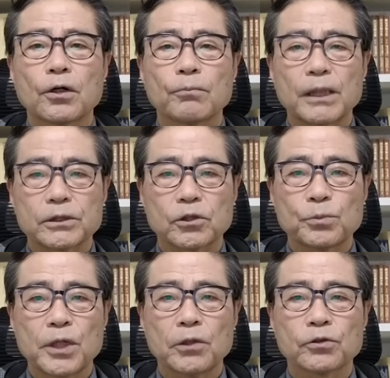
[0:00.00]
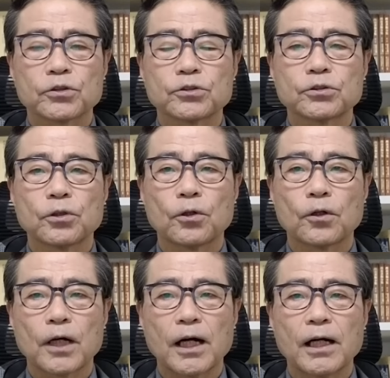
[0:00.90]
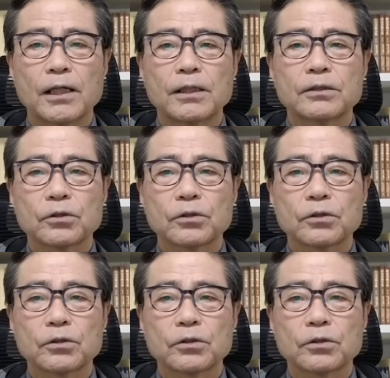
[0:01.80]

マスコミへの通報が、